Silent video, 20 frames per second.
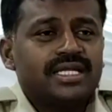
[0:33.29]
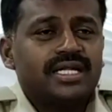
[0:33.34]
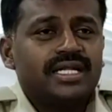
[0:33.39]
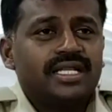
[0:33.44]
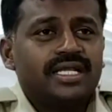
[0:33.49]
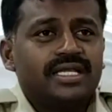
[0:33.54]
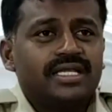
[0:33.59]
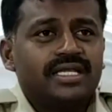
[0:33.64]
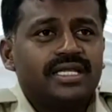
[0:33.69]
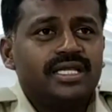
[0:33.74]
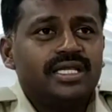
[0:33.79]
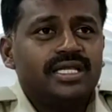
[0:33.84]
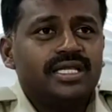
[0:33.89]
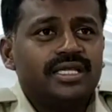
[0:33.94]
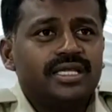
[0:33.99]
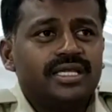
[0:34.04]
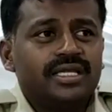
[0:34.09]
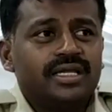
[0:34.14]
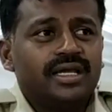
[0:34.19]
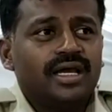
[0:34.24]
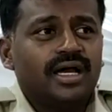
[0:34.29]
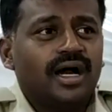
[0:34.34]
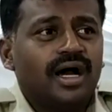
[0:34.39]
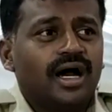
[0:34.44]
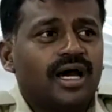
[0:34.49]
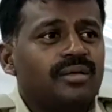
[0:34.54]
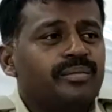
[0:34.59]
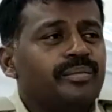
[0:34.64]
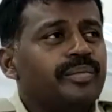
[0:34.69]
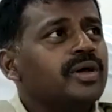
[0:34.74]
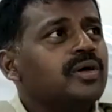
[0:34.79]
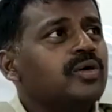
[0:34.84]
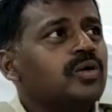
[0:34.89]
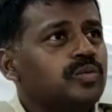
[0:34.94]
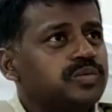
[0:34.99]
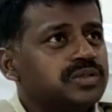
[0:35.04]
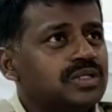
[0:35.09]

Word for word: హెచ్చరించారు ఆధారాలు